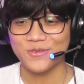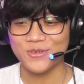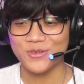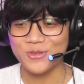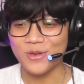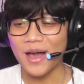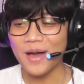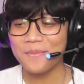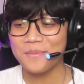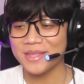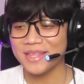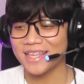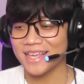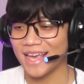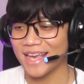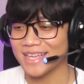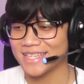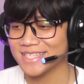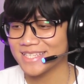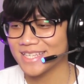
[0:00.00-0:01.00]
video apa ini
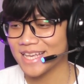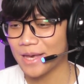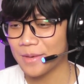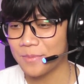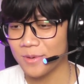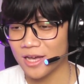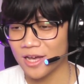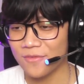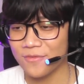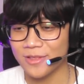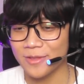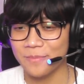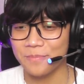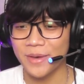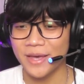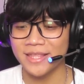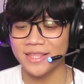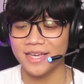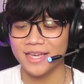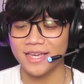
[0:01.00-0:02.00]
guys? Apakah
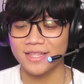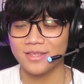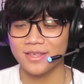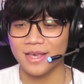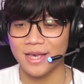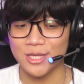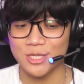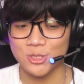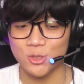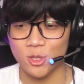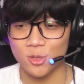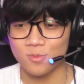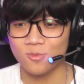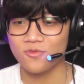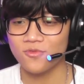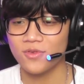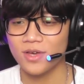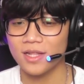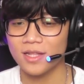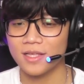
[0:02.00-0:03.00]
film pendek gitu ya? Short
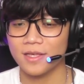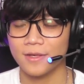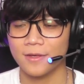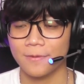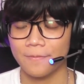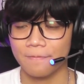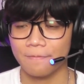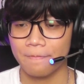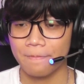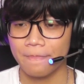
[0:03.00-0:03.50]
movie kali? Ya?